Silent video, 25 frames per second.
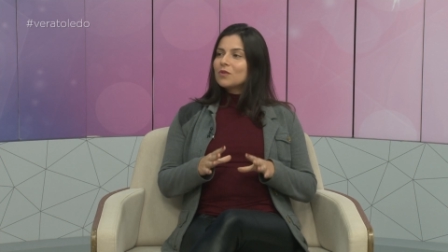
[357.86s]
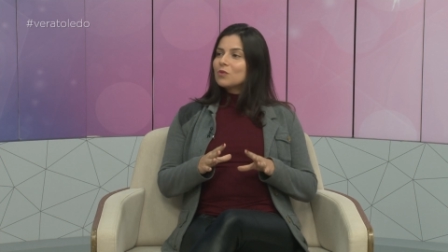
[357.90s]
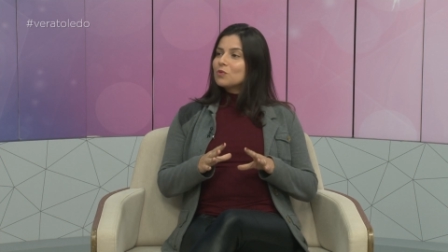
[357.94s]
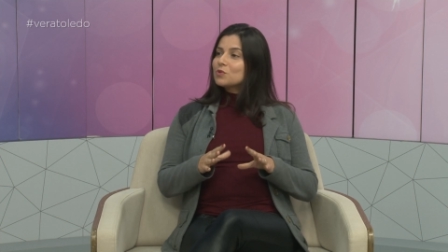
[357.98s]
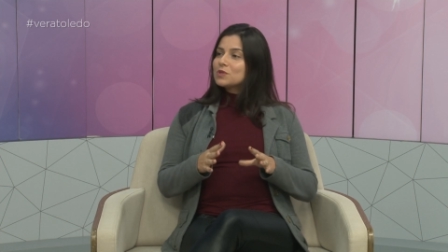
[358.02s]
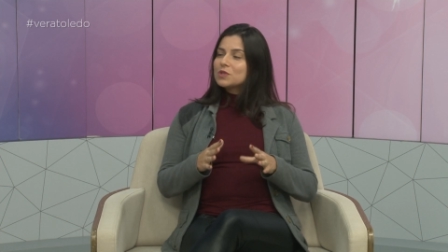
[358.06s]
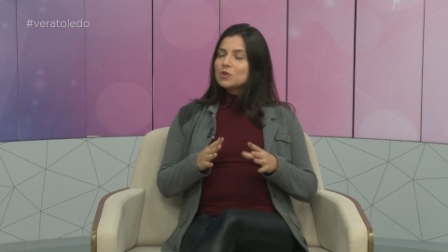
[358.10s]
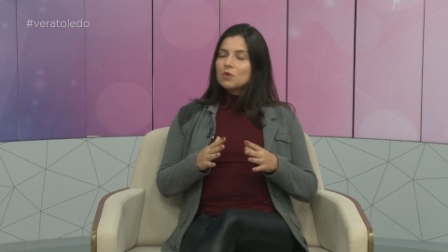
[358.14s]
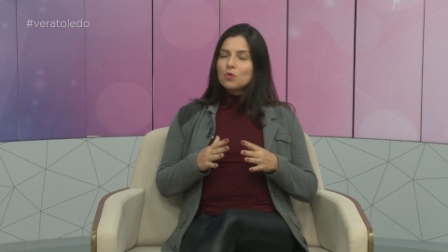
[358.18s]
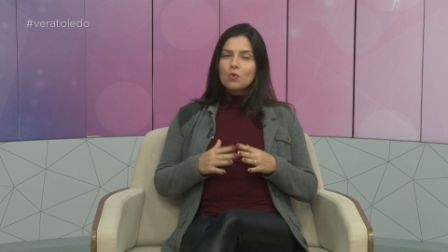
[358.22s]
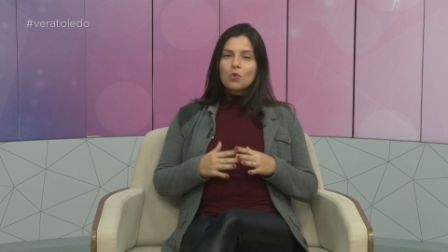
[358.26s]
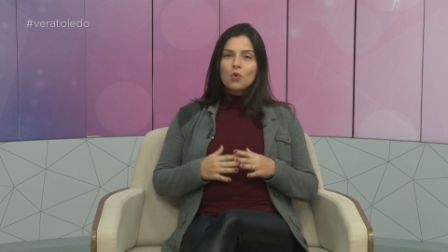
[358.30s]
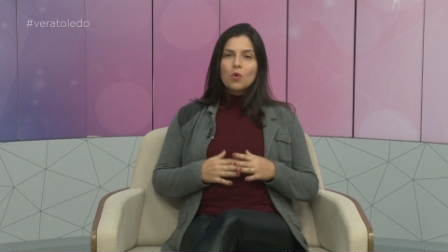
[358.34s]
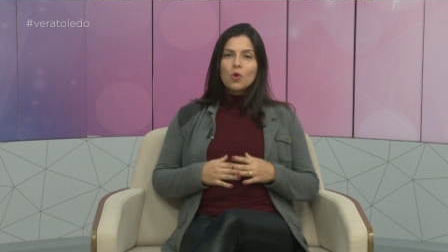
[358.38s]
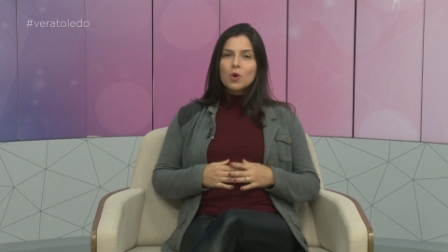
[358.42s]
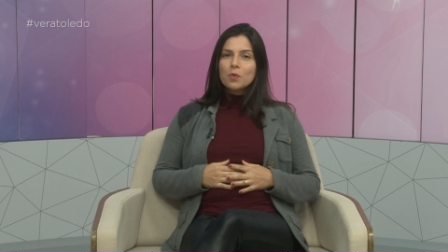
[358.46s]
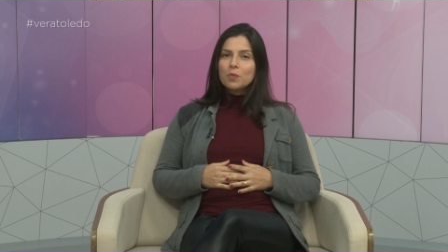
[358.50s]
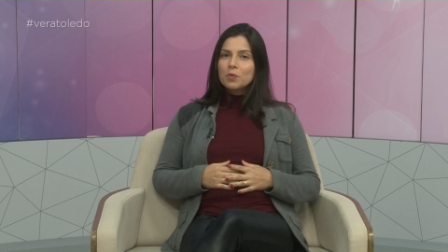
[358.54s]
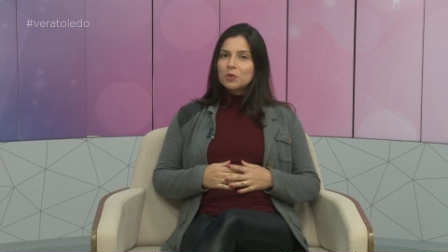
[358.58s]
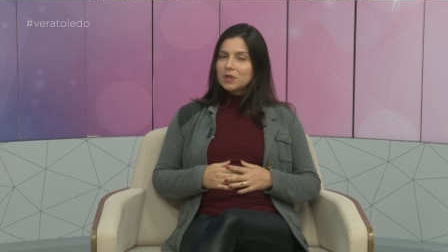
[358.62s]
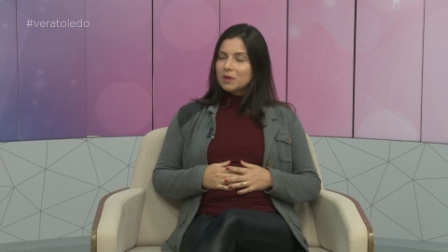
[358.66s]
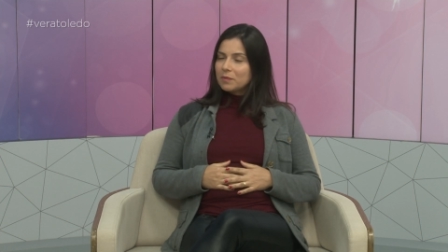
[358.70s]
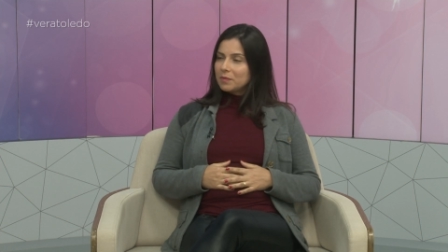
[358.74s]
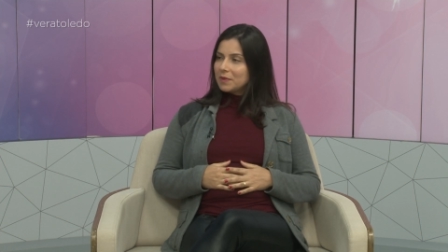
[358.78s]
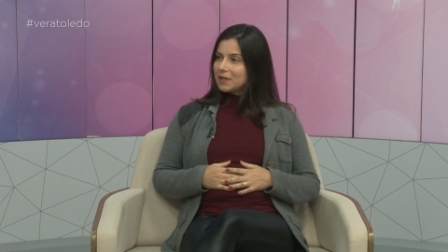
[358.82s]
o seu
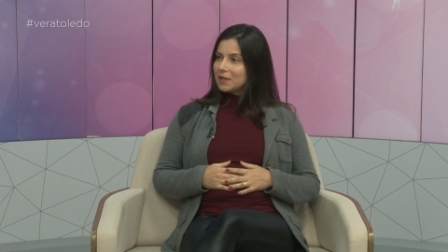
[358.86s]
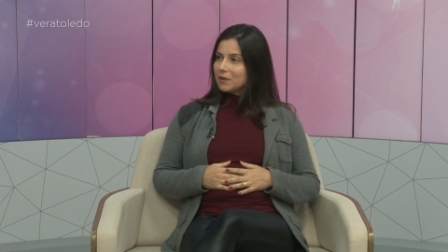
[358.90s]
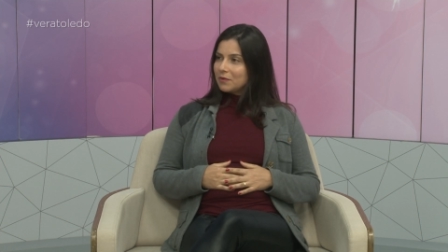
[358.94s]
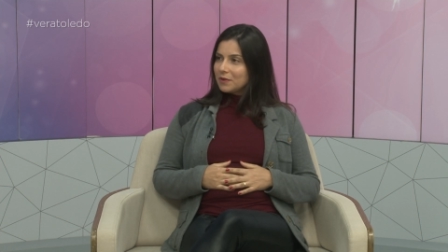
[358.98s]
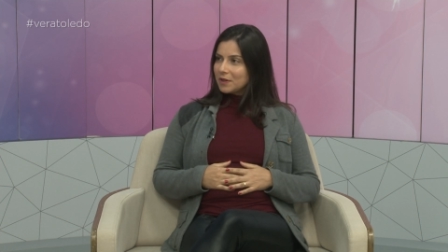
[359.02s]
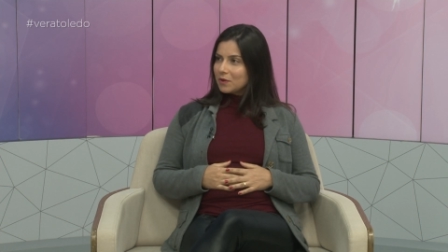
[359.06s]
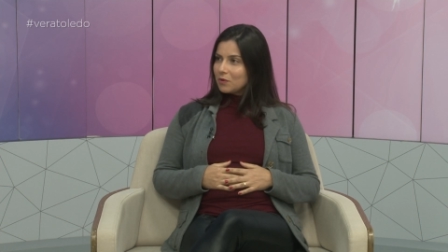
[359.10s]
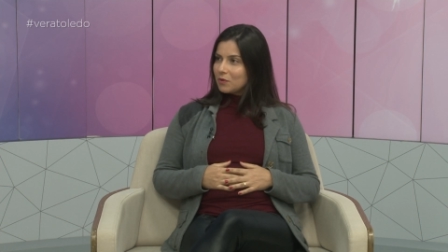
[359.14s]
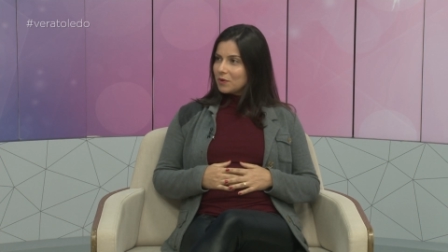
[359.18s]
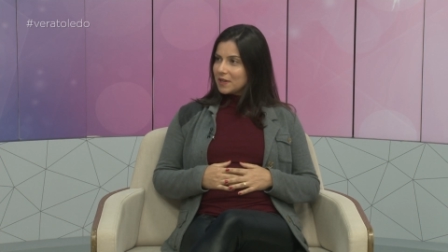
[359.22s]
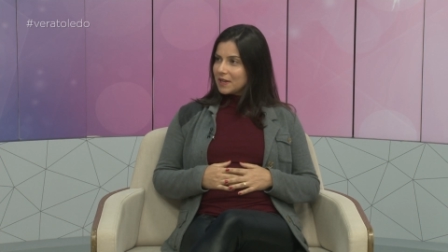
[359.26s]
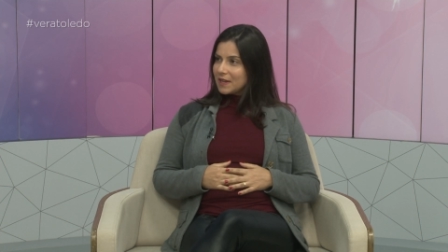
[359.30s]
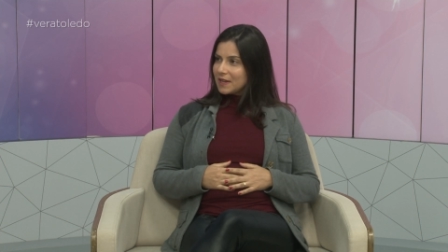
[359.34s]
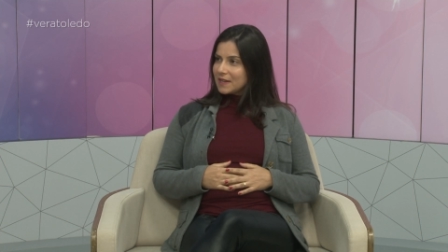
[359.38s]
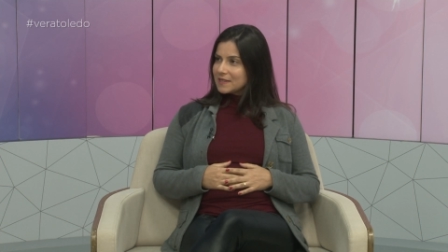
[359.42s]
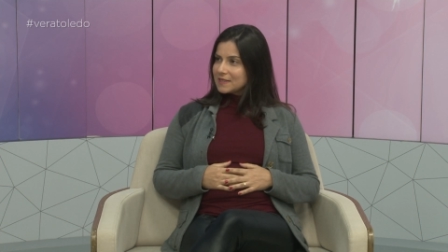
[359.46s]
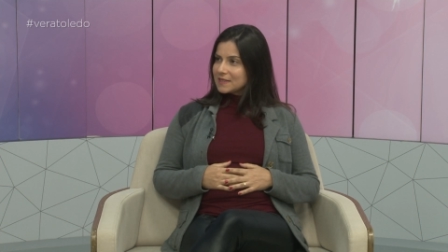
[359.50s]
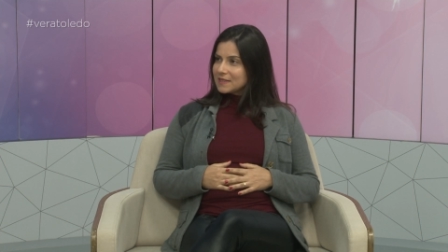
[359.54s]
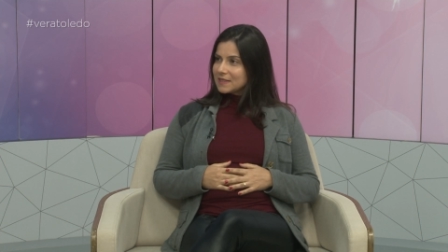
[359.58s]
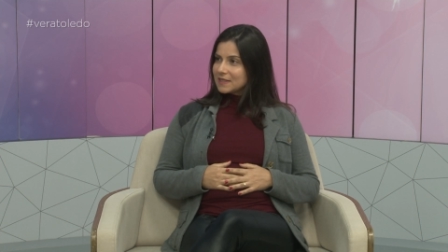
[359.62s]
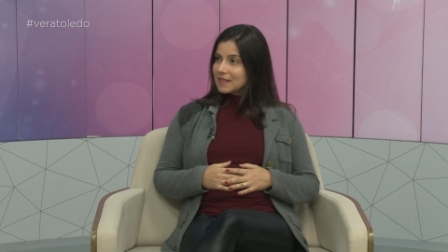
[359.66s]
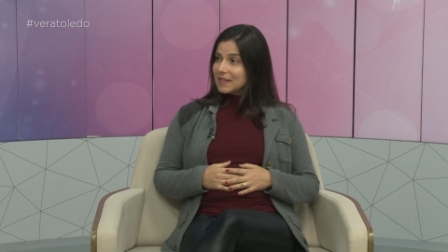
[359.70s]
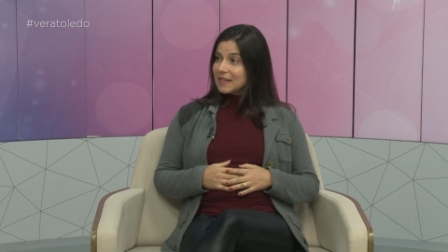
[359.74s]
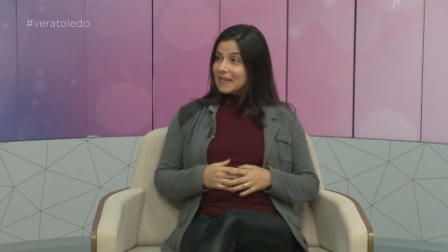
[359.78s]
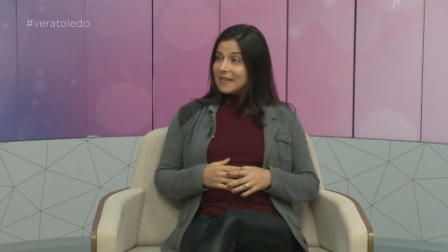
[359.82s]
corpo também não
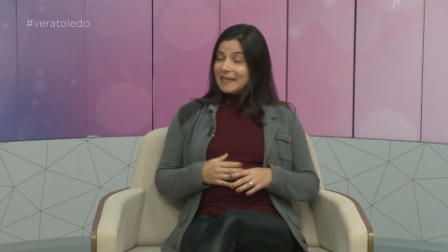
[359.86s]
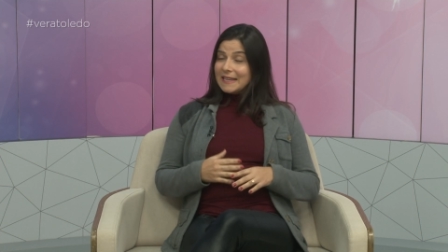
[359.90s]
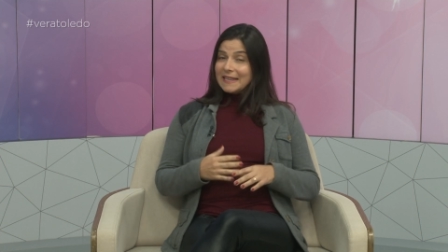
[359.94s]
reconhece. Uhum.